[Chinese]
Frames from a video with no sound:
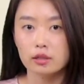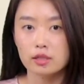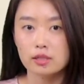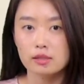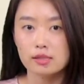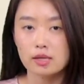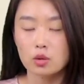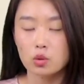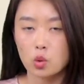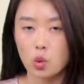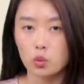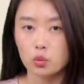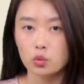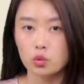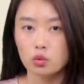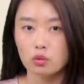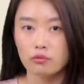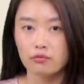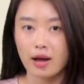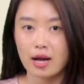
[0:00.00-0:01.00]
了一间公
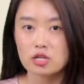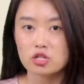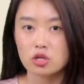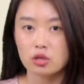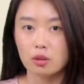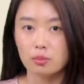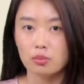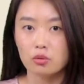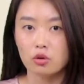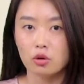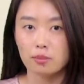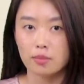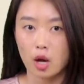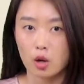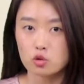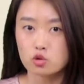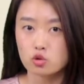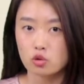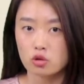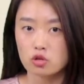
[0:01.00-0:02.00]
寓，发生了不可
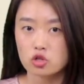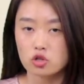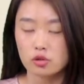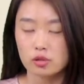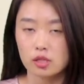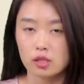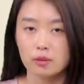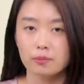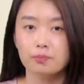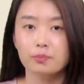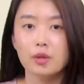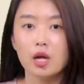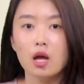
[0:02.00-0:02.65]
描述的事情。